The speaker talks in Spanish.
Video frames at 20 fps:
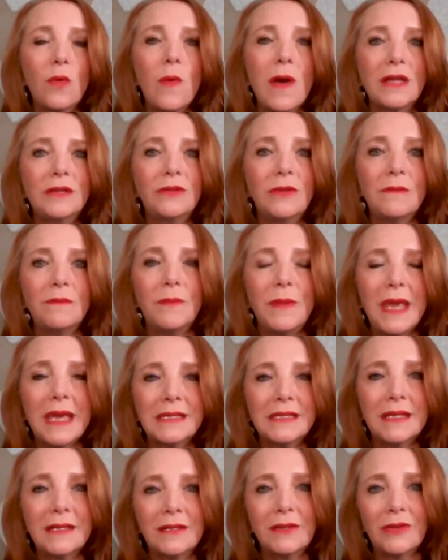Cuando
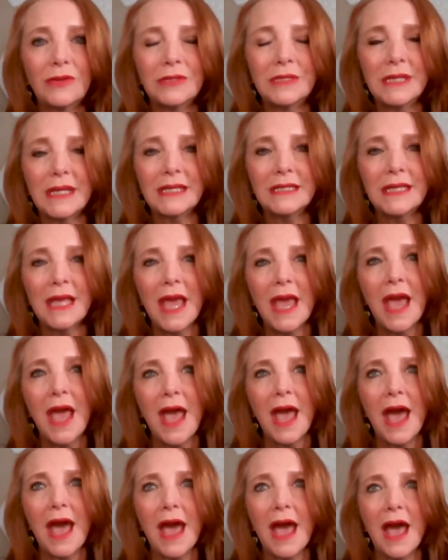empieza entonces
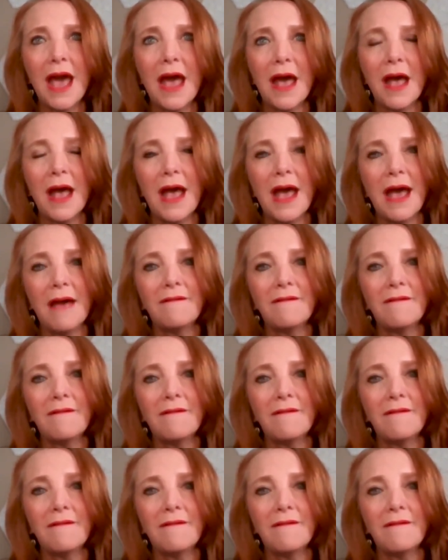a